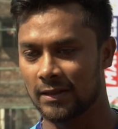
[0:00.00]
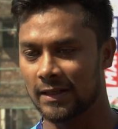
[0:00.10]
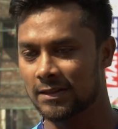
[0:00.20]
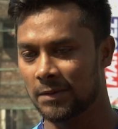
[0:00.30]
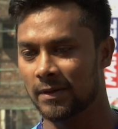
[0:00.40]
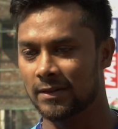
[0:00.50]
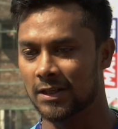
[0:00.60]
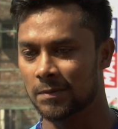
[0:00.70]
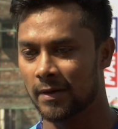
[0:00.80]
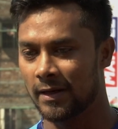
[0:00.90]
টেস্ট টিমে
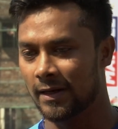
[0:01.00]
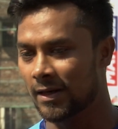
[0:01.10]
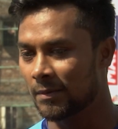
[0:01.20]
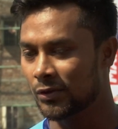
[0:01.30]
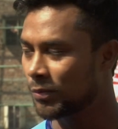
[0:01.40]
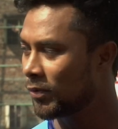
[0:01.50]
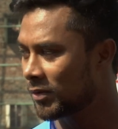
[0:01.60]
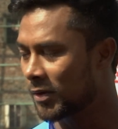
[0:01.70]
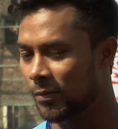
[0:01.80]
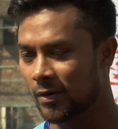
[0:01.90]
চান্স পাইনি এটা আমি কিছু
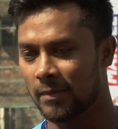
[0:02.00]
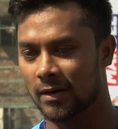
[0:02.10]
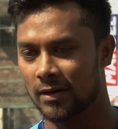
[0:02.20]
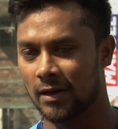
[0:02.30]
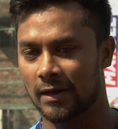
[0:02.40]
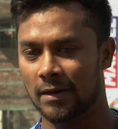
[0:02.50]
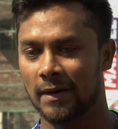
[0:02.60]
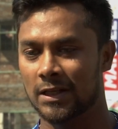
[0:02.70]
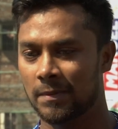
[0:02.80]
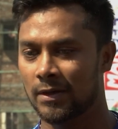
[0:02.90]
বলতে পারবো না বাট এটা
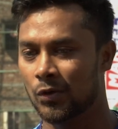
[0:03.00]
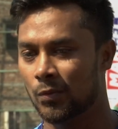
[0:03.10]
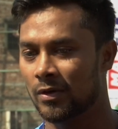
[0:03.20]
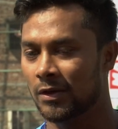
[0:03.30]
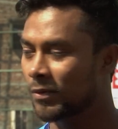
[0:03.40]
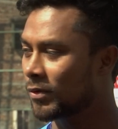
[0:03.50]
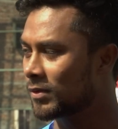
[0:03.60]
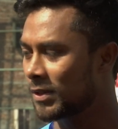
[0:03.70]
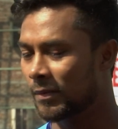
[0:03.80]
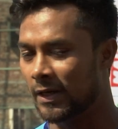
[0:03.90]
ম্যানেজমেন্টের উপর নির্ভর
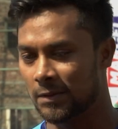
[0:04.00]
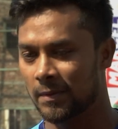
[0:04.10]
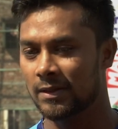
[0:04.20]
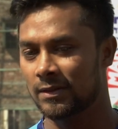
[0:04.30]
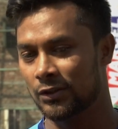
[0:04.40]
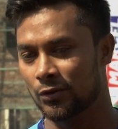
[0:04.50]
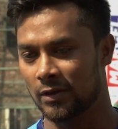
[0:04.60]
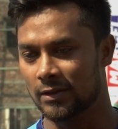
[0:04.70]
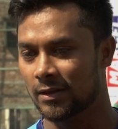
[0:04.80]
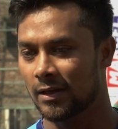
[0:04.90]
করছে ম্যানেজমেন্ট ডিসিশন
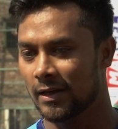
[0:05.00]
নিছে